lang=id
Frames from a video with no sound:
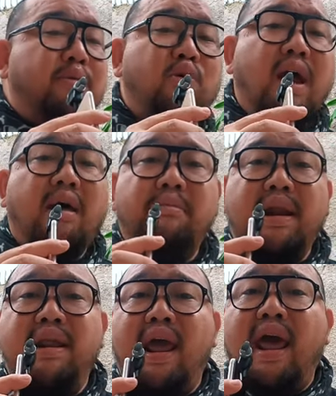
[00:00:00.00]
menggunakan
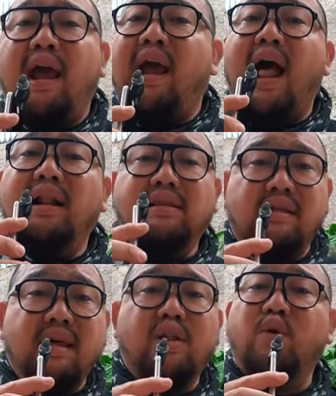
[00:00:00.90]
media
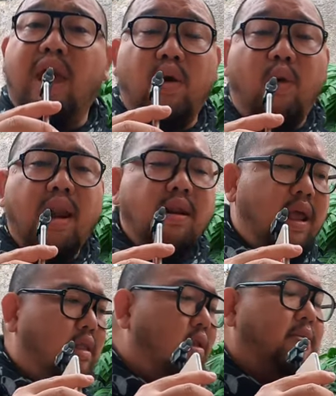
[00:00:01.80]
Kaltness atau
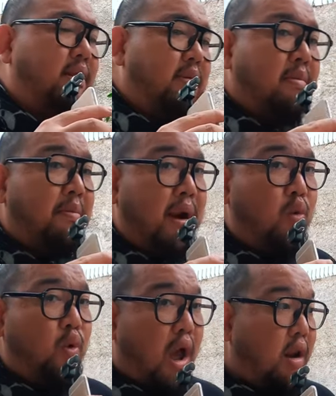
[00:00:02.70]
K1 itu teman-teman
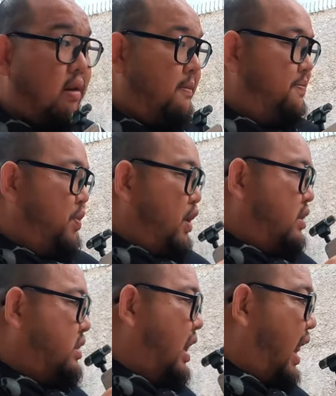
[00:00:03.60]
memerlukan
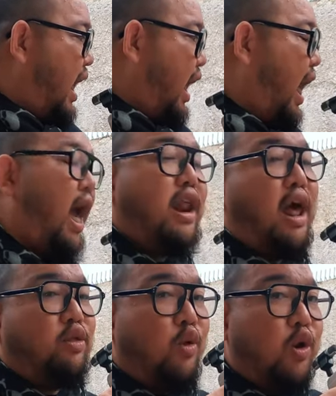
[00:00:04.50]
selang
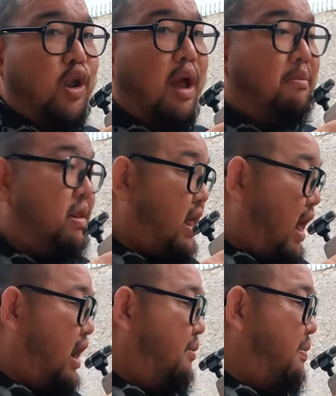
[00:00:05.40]
aerator yang
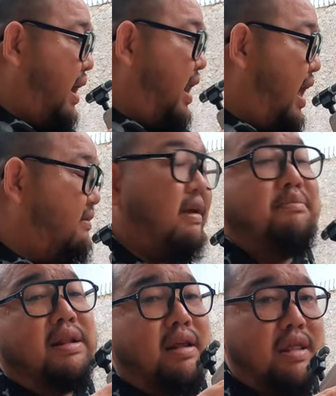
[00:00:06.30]
besar pada
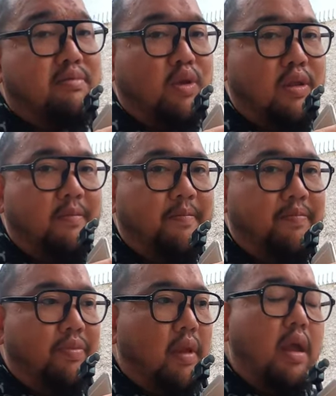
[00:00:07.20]
chamber tersebut.
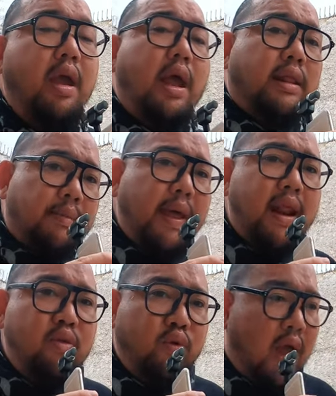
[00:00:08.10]
Tapi
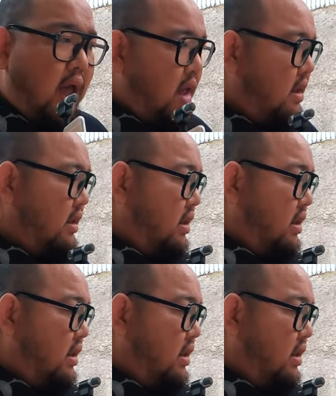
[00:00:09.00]
ada juga